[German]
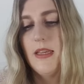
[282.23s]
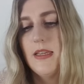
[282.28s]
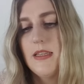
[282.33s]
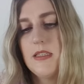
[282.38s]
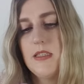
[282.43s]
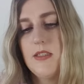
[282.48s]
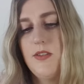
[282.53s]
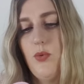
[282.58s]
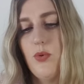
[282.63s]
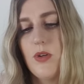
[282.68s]

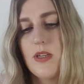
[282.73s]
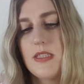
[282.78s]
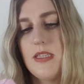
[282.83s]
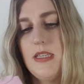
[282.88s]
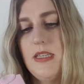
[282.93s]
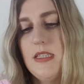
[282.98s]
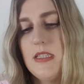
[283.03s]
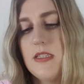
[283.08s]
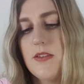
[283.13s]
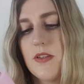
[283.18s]
So, das
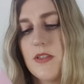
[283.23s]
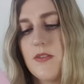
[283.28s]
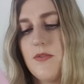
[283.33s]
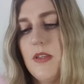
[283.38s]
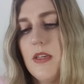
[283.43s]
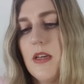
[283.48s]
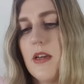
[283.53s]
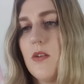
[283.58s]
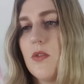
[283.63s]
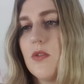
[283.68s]
nächste, was wir
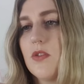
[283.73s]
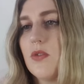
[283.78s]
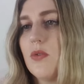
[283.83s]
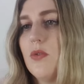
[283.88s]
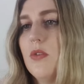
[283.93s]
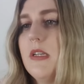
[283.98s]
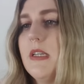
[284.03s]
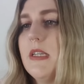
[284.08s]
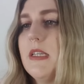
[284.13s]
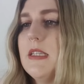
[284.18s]
hier
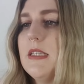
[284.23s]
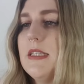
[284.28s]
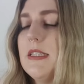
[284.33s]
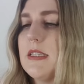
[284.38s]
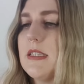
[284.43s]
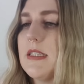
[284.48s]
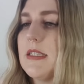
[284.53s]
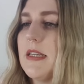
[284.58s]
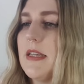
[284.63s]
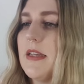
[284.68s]
rausholen,
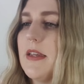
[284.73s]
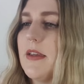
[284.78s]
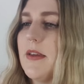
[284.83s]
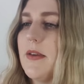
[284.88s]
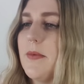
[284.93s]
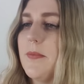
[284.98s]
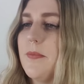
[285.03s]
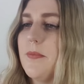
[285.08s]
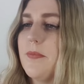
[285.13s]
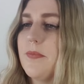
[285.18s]
ist
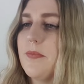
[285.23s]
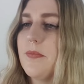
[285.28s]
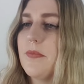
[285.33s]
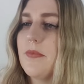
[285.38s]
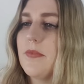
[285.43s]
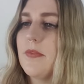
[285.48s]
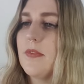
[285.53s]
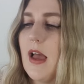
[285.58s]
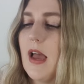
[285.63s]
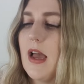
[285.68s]
ähm,
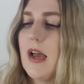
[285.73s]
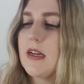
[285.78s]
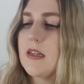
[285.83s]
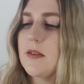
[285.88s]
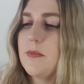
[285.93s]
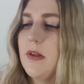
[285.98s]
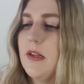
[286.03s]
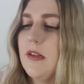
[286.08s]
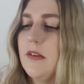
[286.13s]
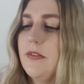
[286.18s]

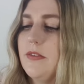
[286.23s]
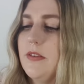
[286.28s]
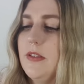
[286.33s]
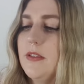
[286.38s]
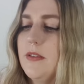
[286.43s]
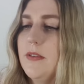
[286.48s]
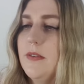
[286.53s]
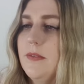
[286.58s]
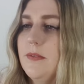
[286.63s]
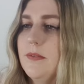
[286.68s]

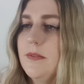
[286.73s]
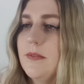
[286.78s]
8x4.